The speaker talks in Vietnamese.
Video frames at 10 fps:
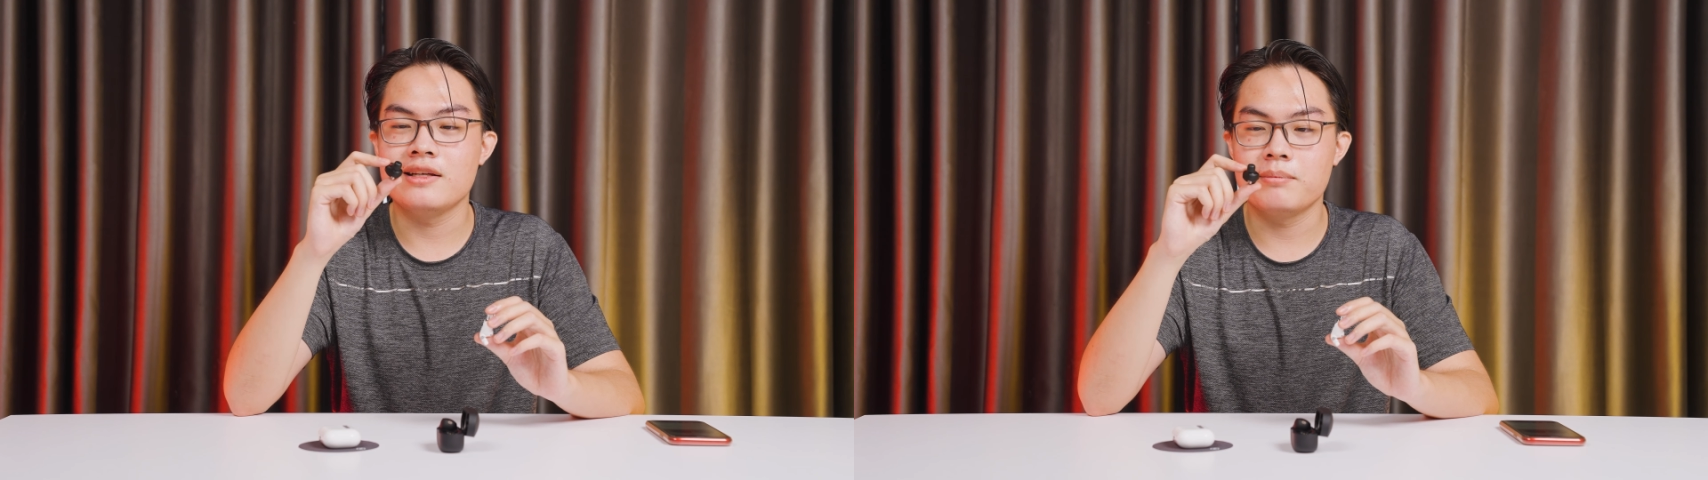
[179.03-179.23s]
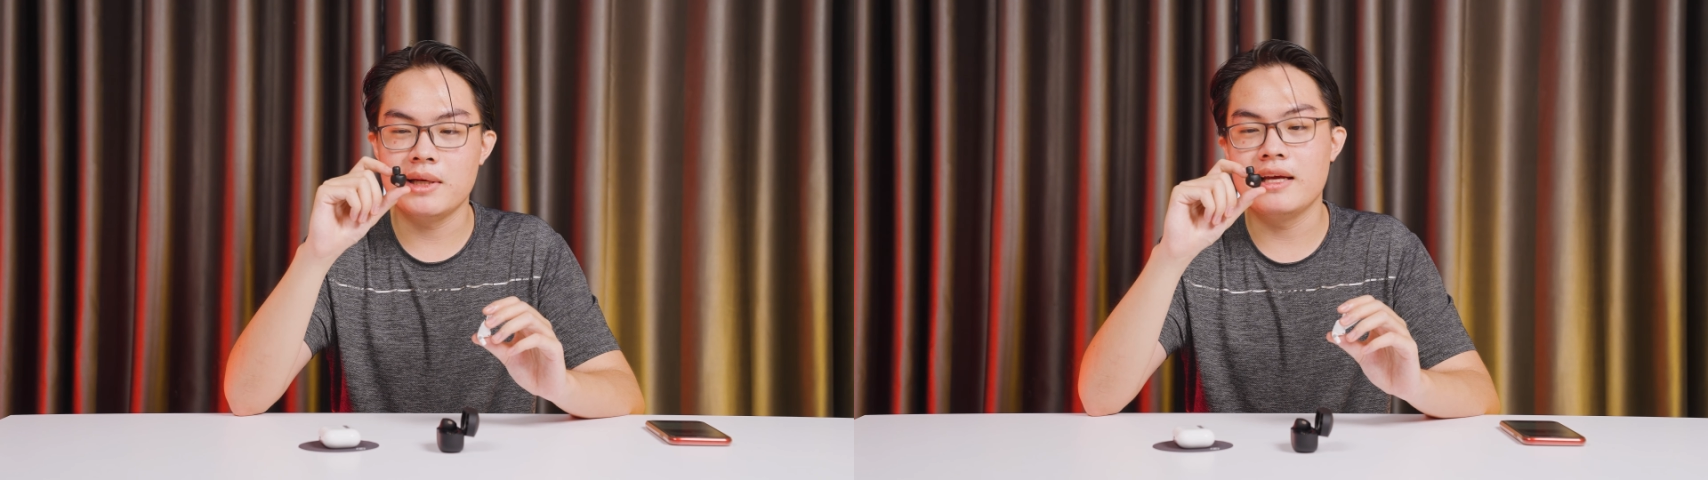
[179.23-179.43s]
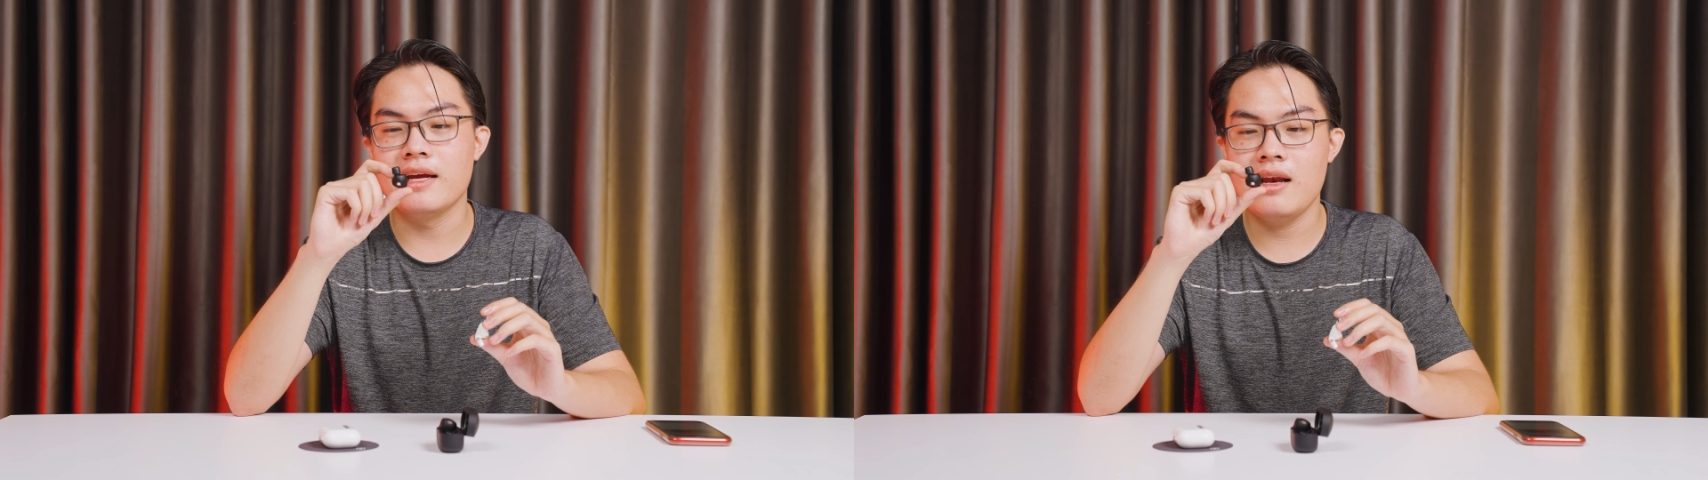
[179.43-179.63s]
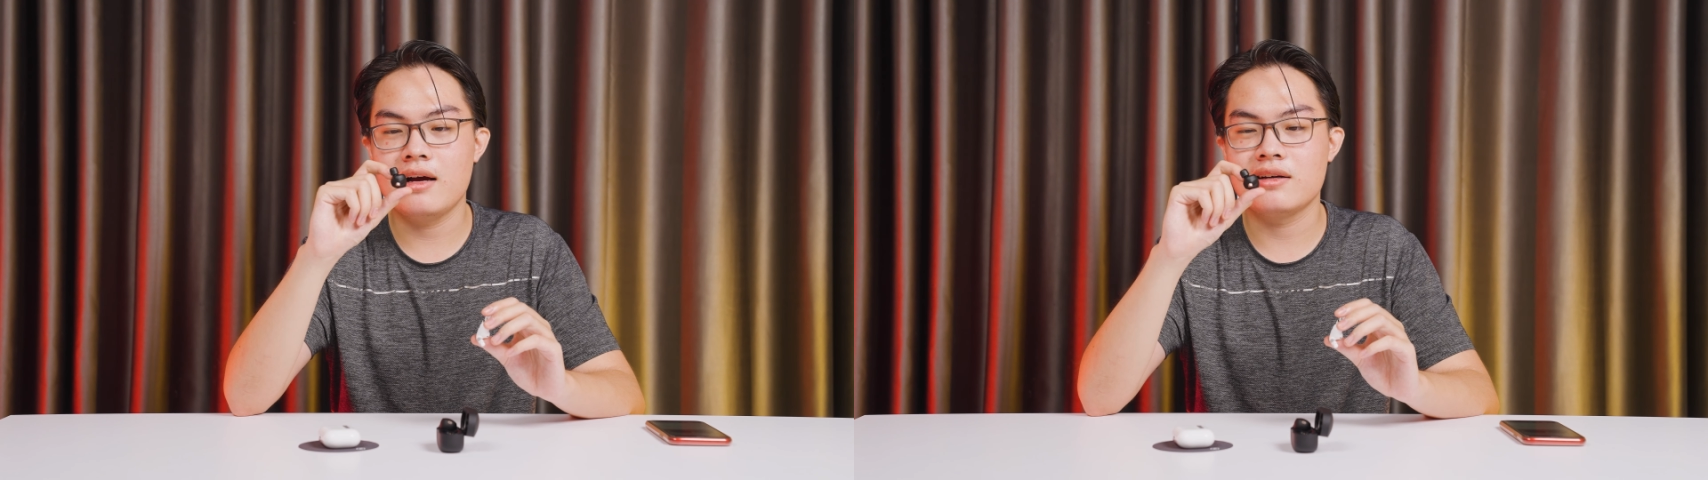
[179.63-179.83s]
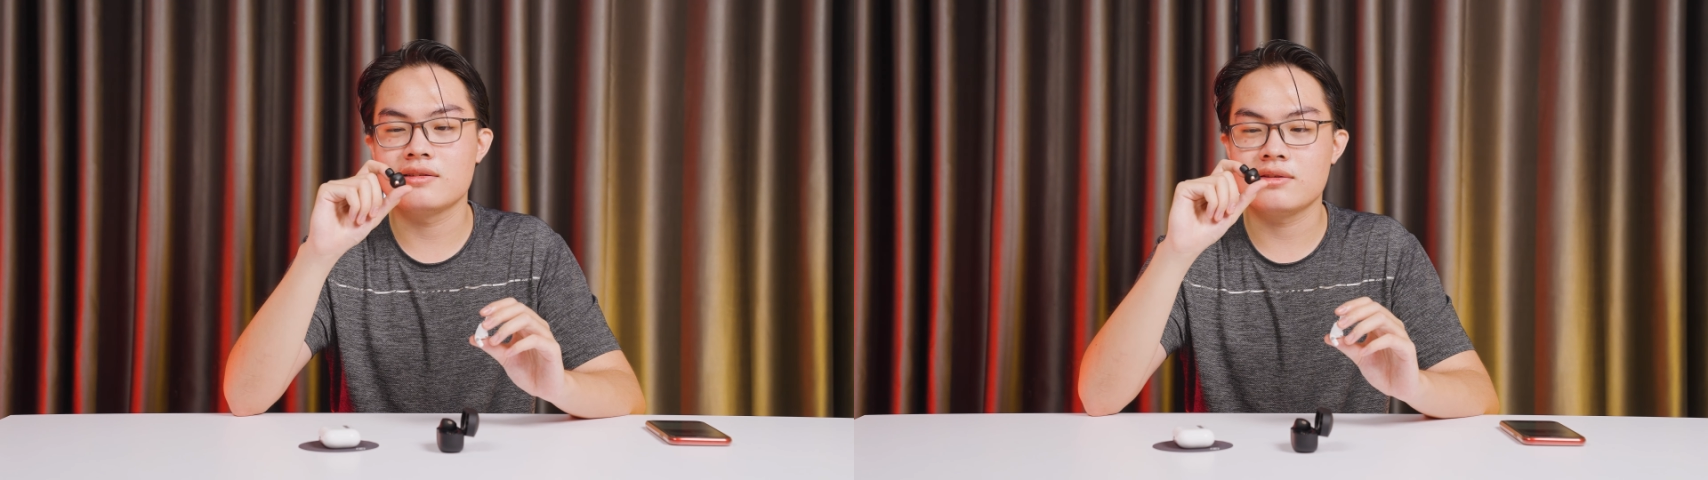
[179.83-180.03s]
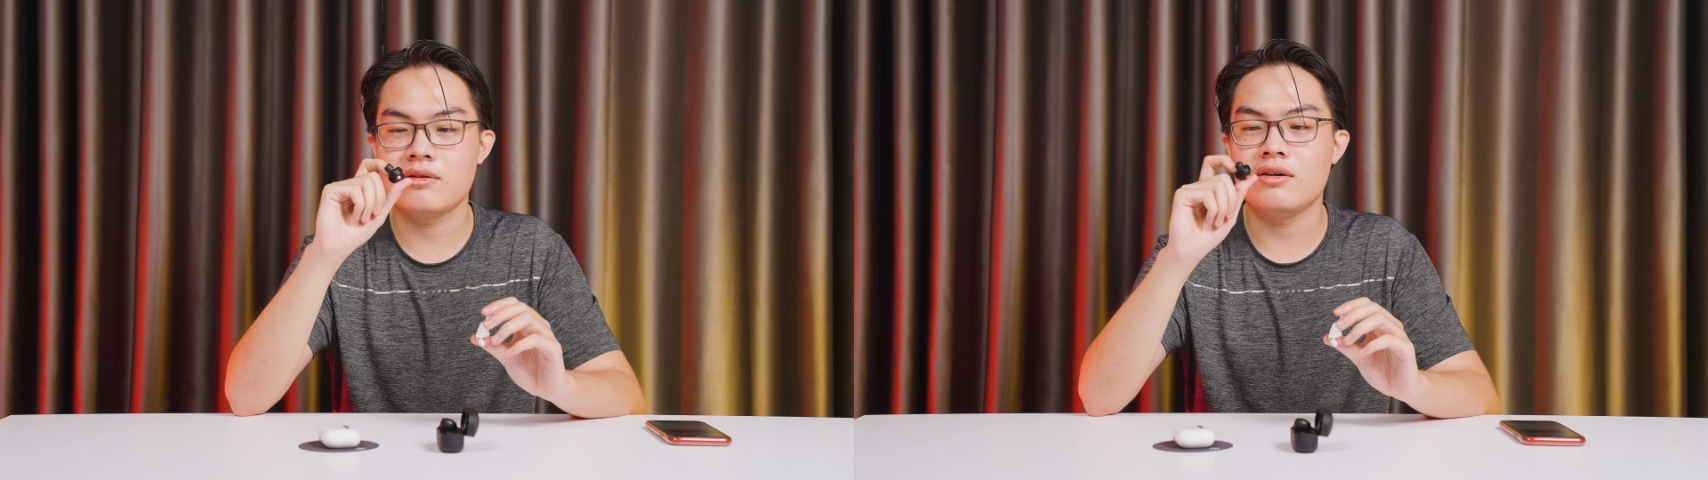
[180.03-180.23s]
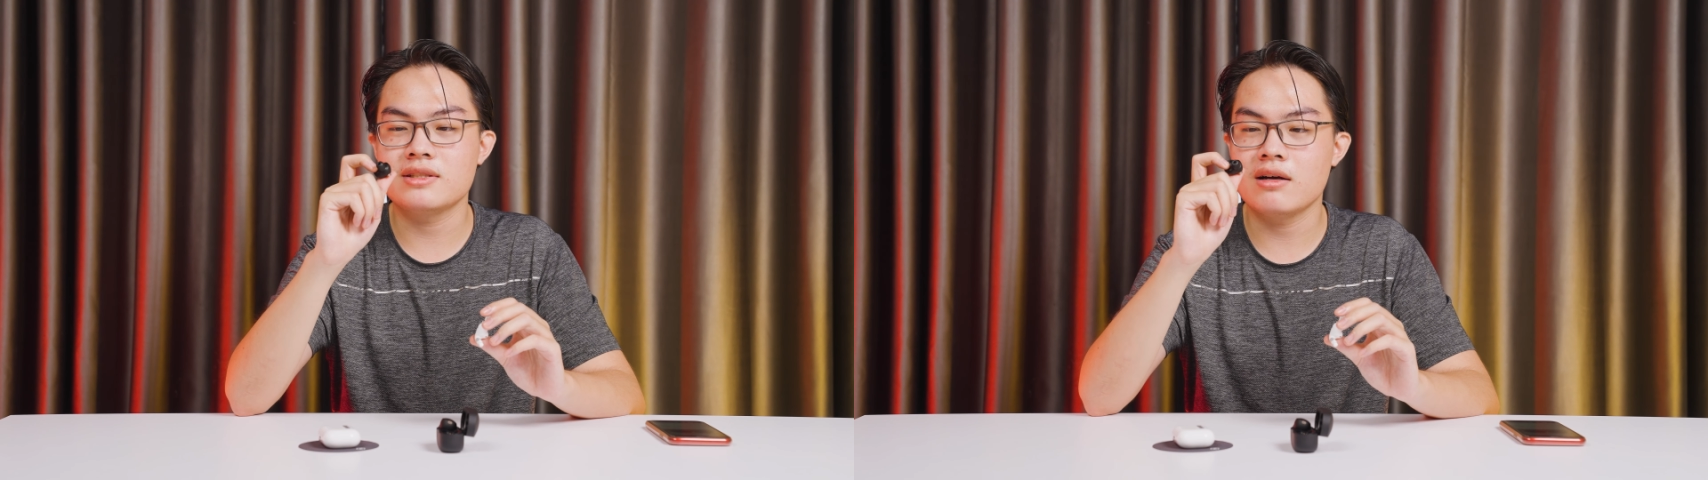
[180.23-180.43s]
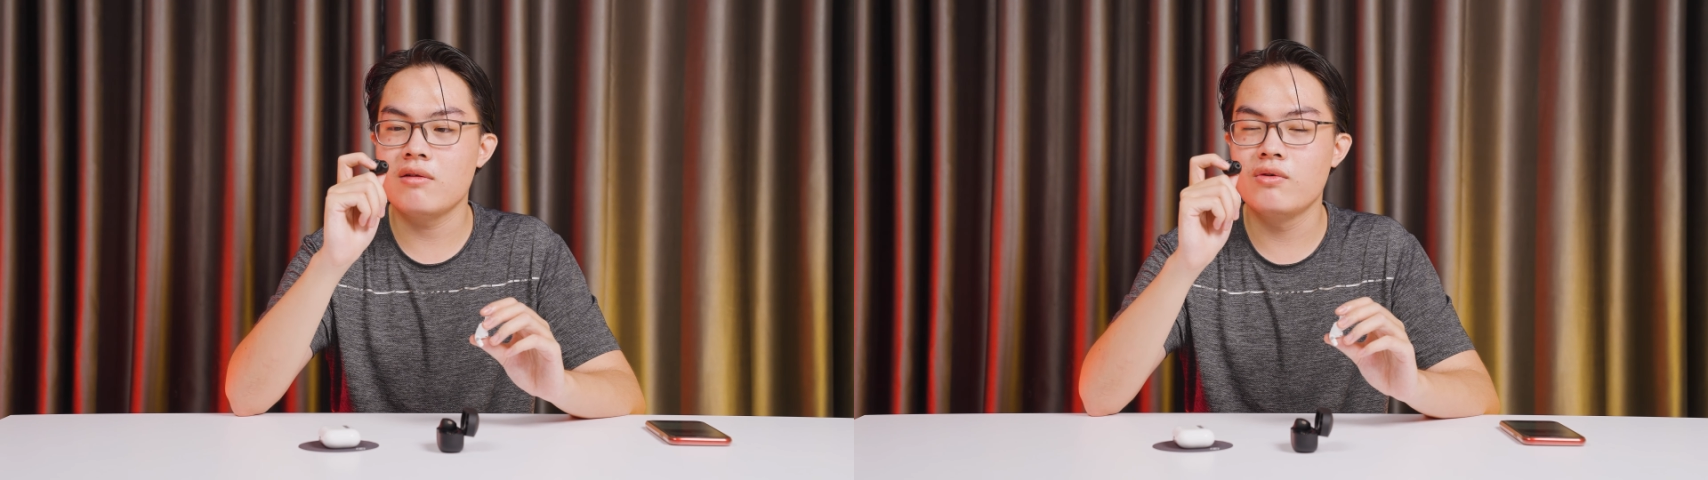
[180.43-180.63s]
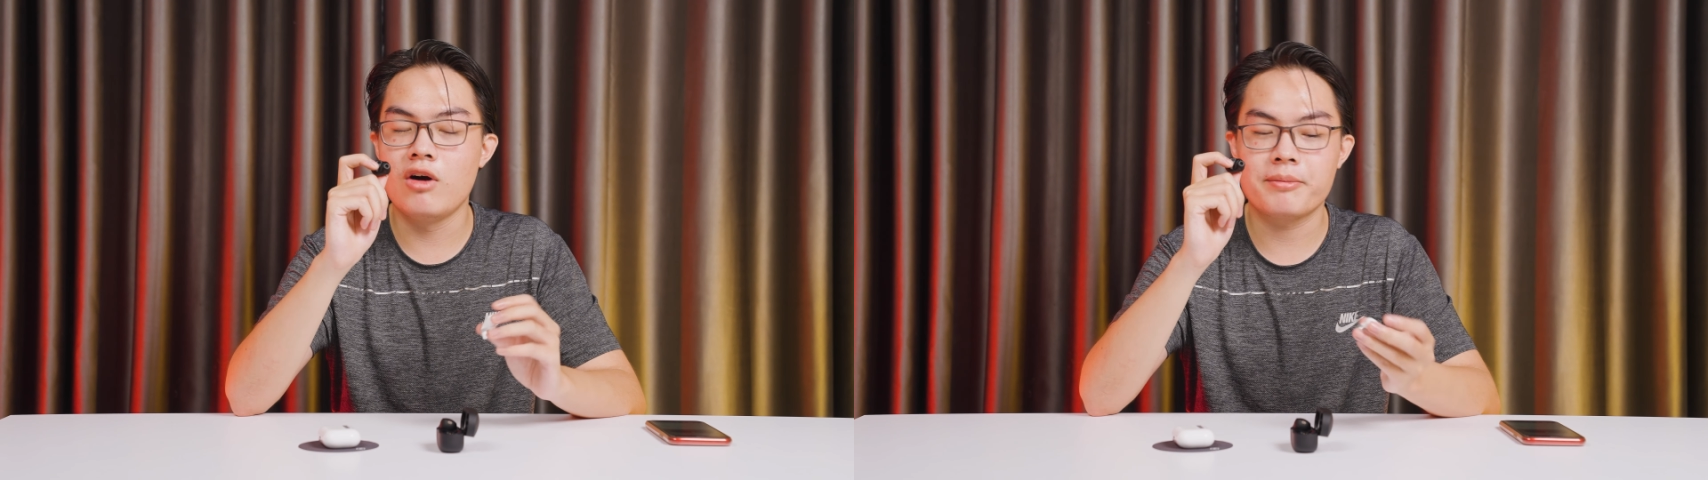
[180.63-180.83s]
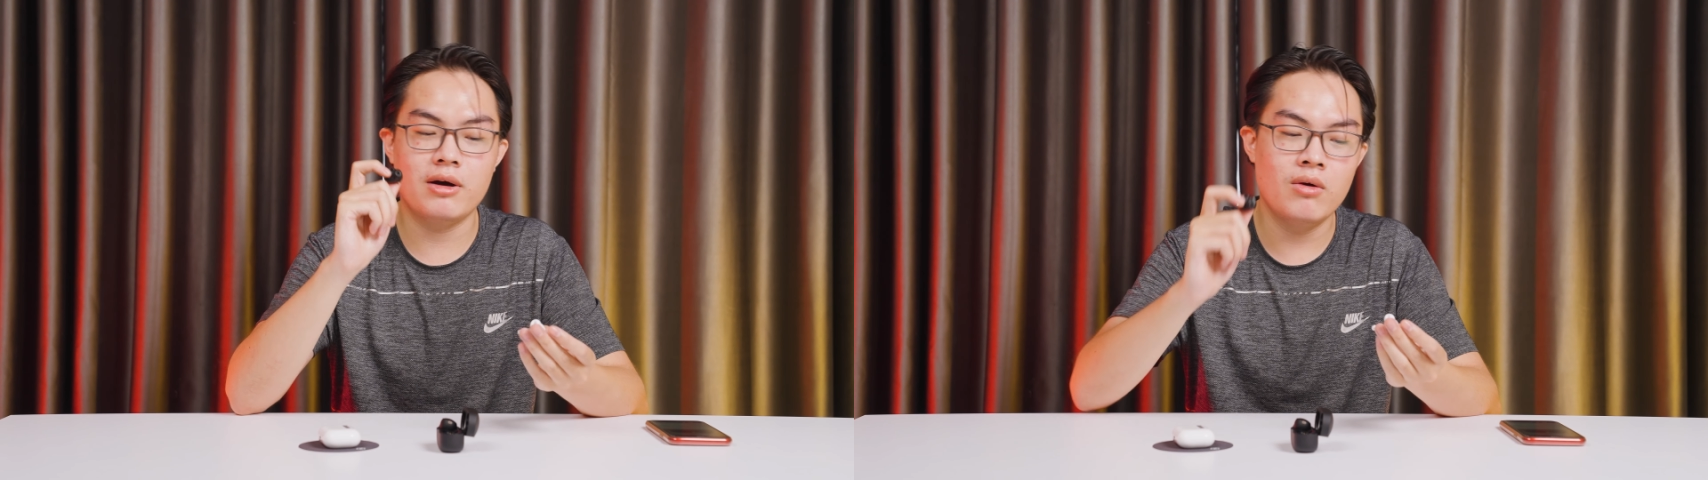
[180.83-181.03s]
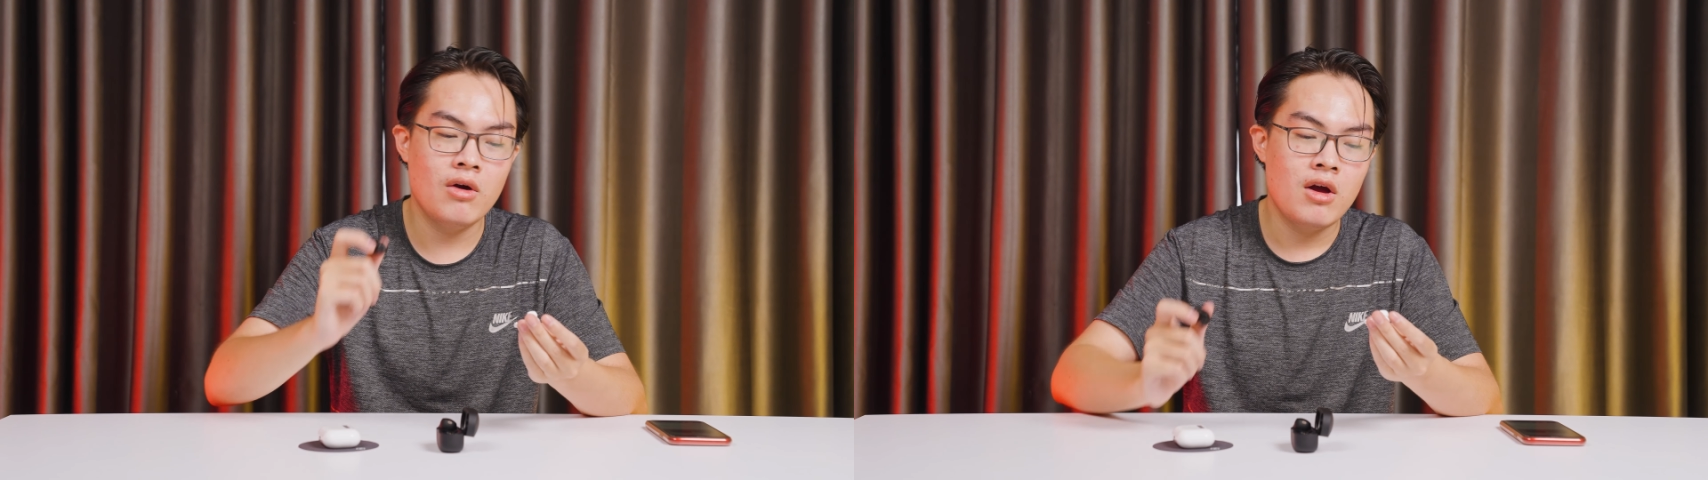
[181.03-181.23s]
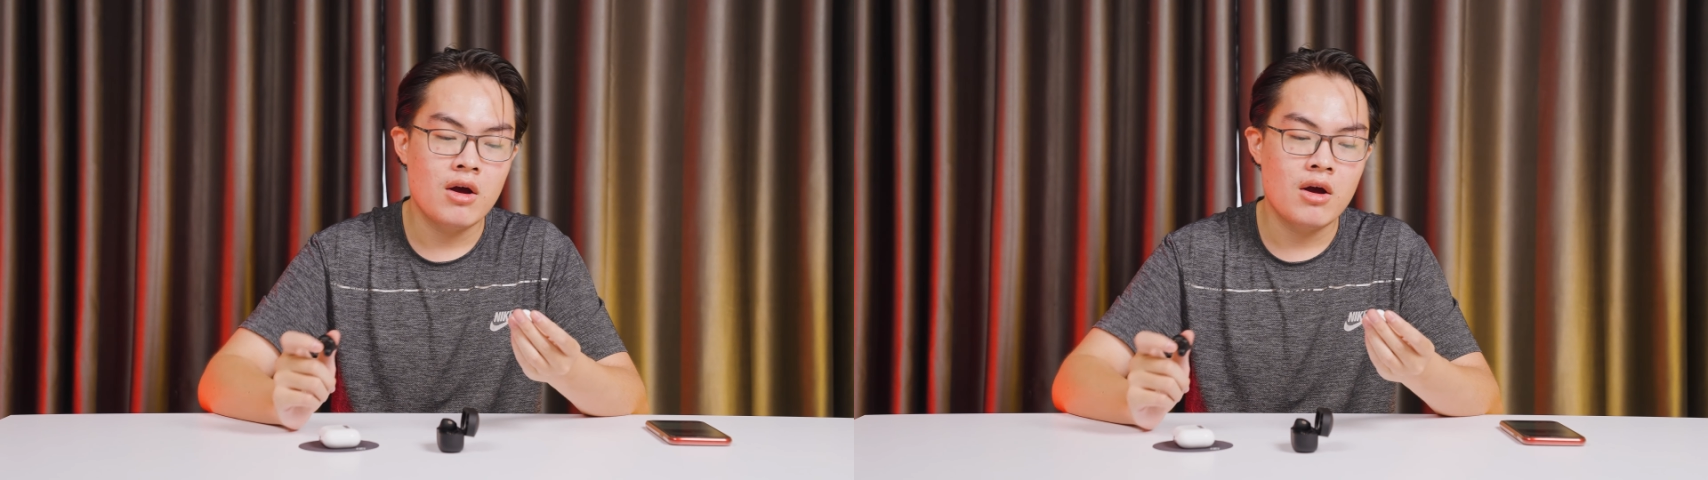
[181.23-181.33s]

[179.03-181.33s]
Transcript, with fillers: mình nghĩ là nó sẽ không phù hợp đâu